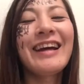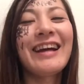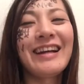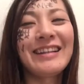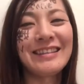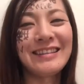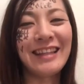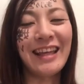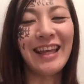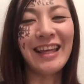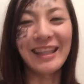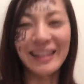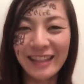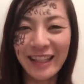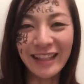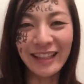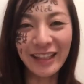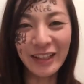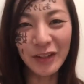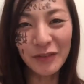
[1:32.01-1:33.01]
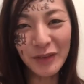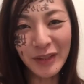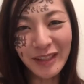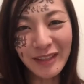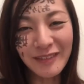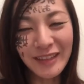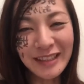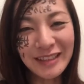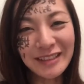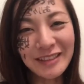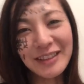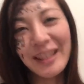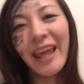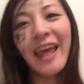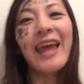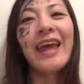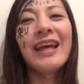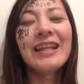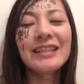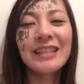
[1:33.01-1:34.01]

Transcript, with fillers: 感じでいきたいなと思ってますので、